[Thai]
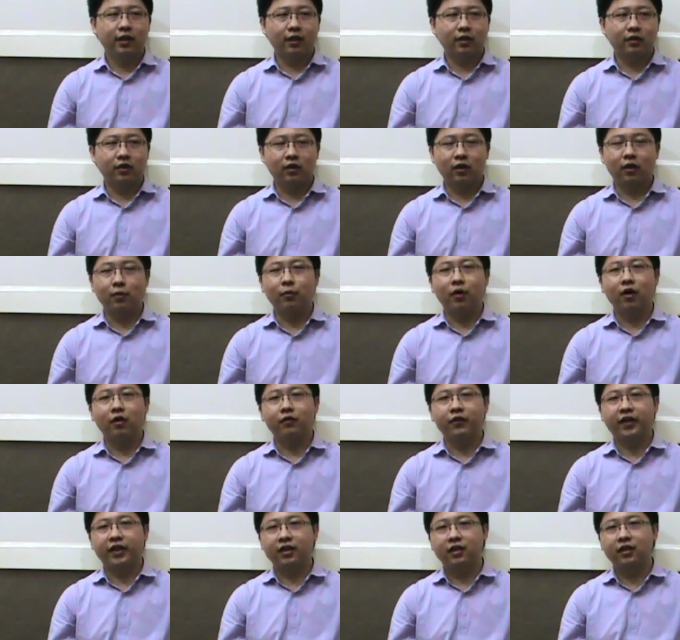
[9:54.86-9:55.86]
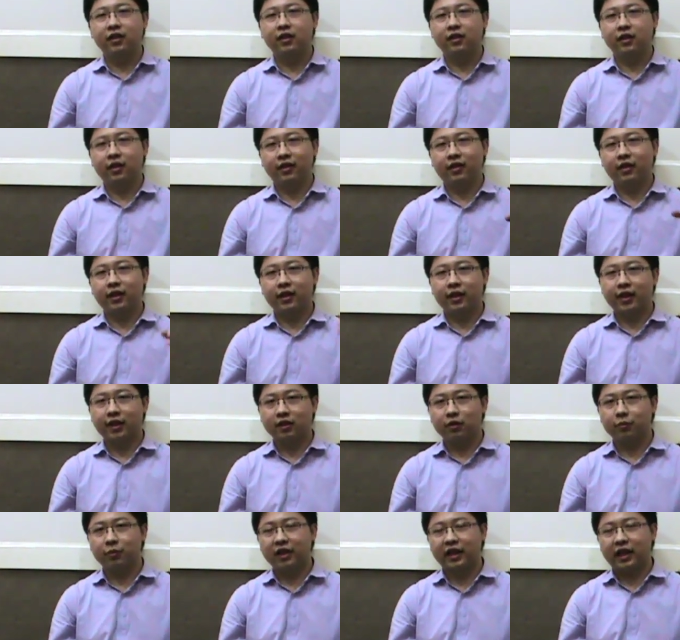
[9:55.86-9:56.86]
เราจะลองมองเฟสที่1-4เนี่ย
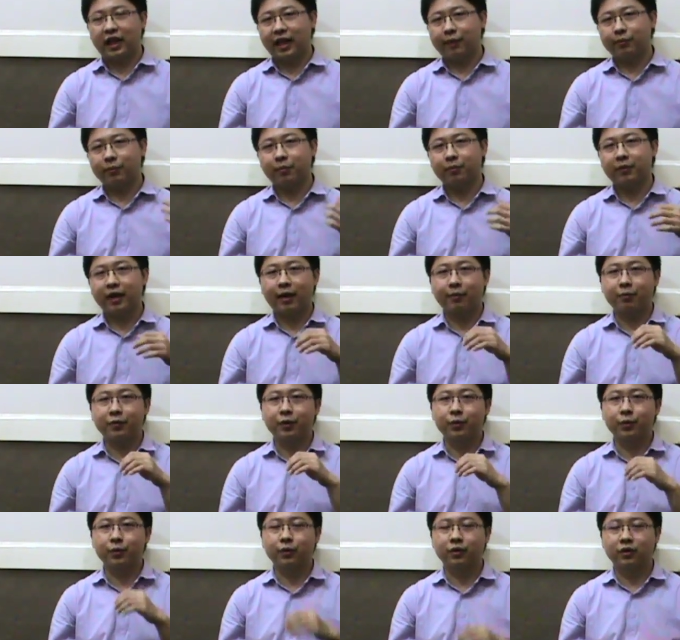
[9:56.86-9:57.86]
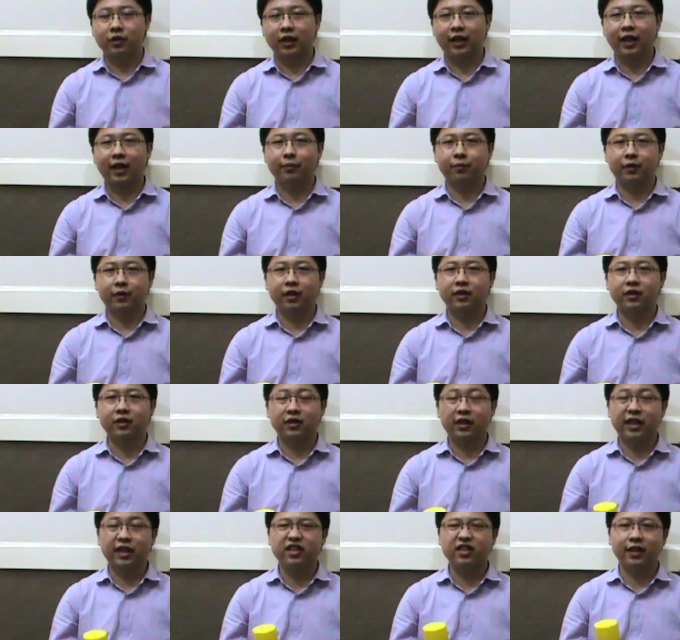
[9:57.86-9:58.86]
จะมีคราบดำๆอยู่นะครับก็จะ
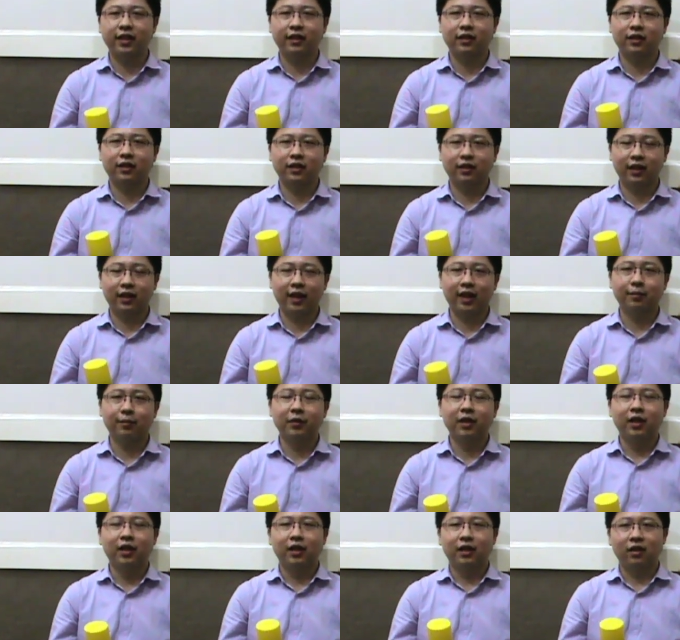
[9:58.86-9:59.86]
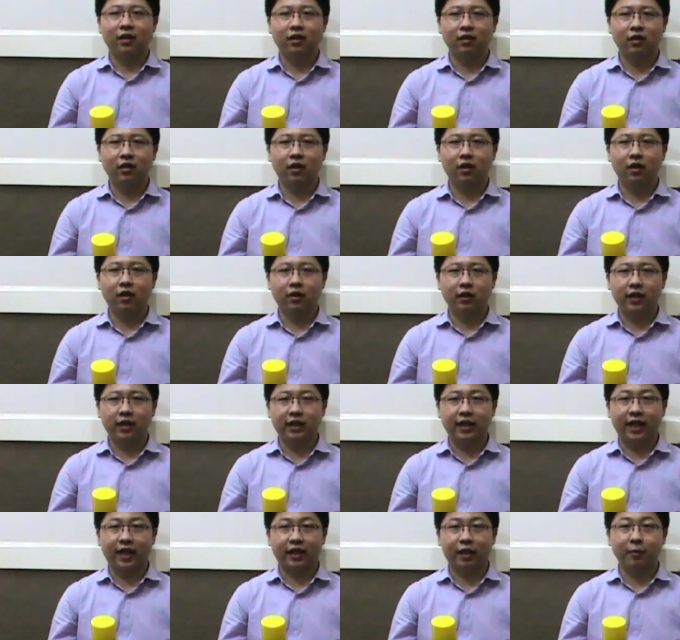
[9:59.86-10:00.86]
ใช้เช็ดนะครับ แล้วก็อีก
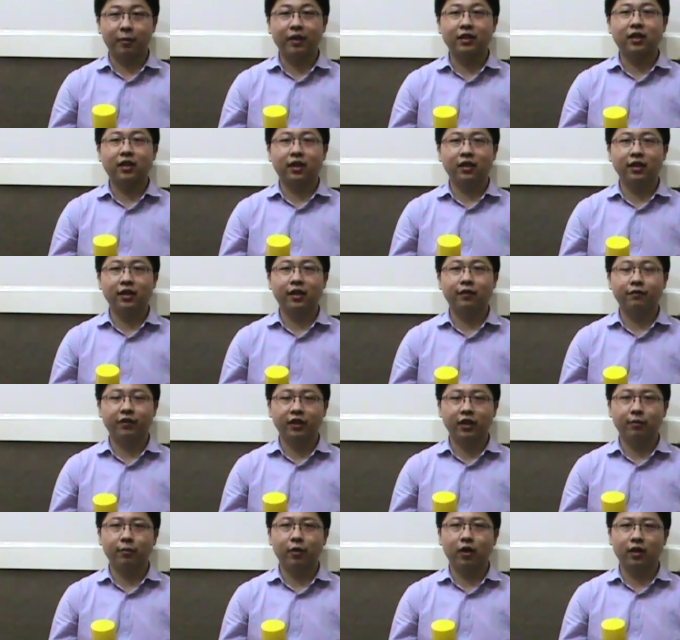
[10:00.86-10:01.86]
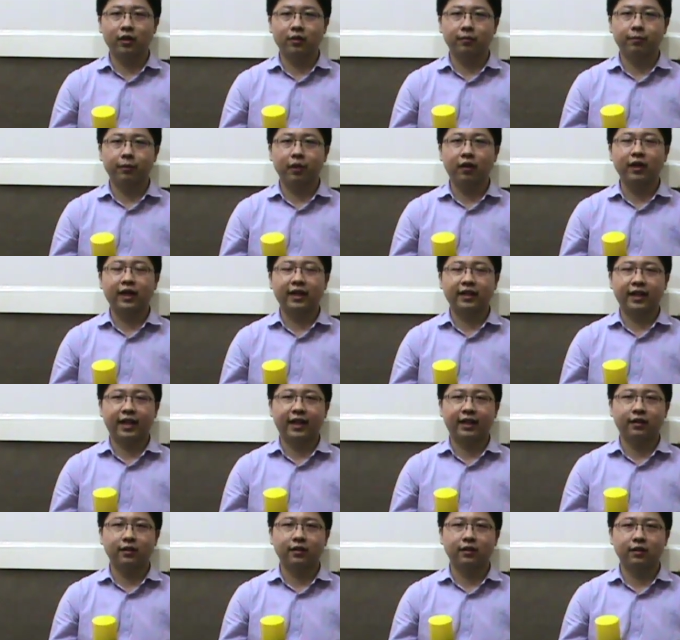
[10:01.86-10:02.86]
อย่างหนึ่งก็จะเคลือบฟิงเกอร์บอร์ดป้องกันกา
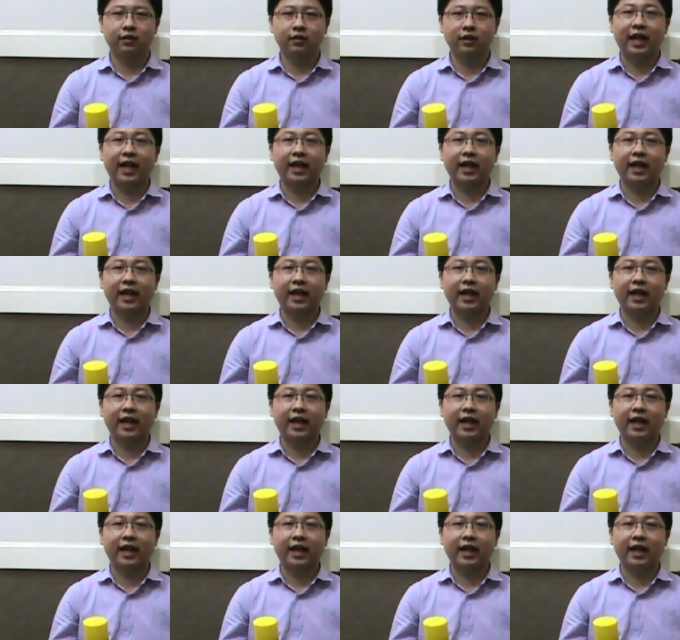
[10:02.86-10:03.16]
รแต